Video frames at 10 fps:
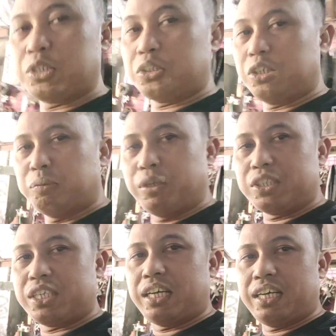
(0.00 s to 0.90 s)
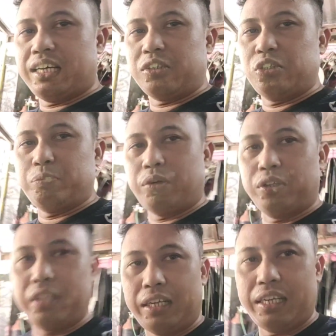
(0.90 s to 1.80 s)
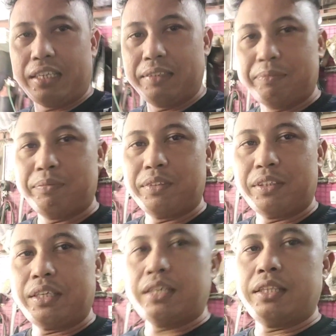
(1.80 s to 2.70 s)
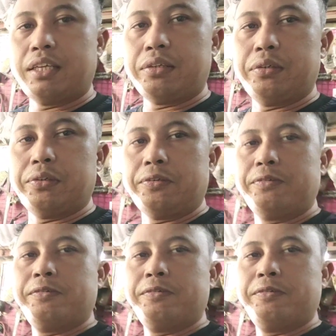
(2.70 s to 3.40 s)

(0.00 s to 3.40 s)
boss ko to, boss, sa group Honda Click. Ayan, thank you.